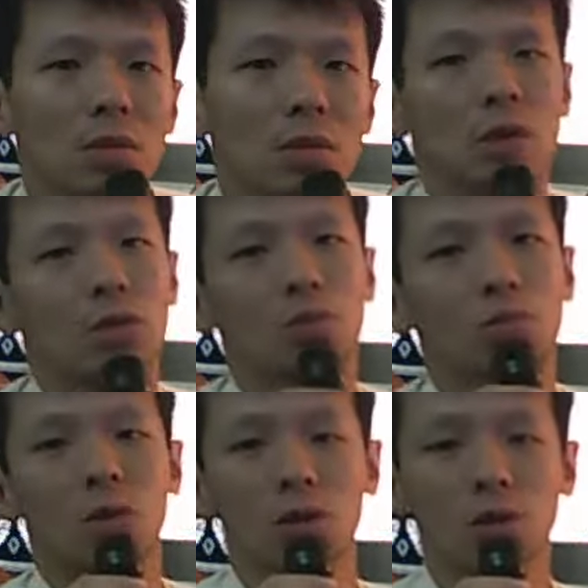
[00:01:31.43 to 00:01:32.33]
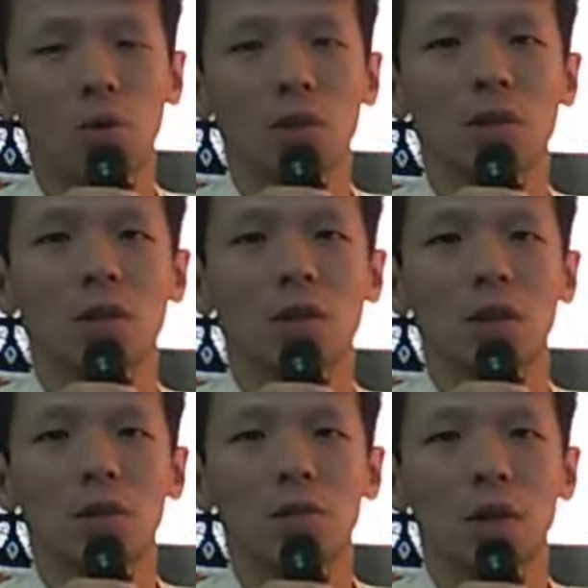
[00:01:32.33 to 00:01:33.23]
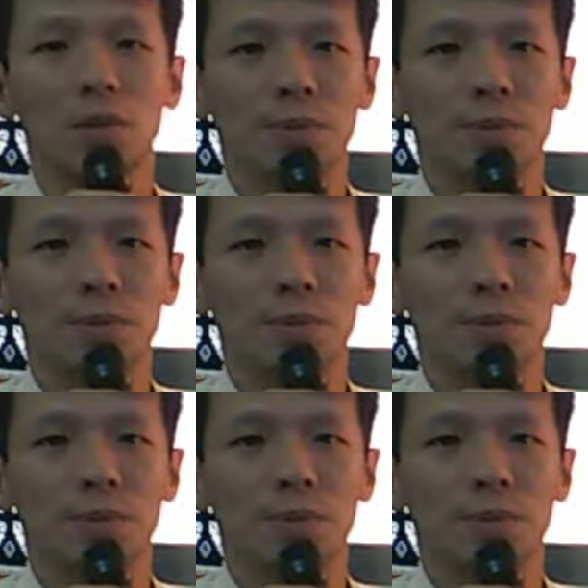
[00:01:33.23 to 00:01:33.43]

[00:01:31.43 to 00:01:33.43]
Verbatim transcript: 那就那就有问题了嘛，对不对？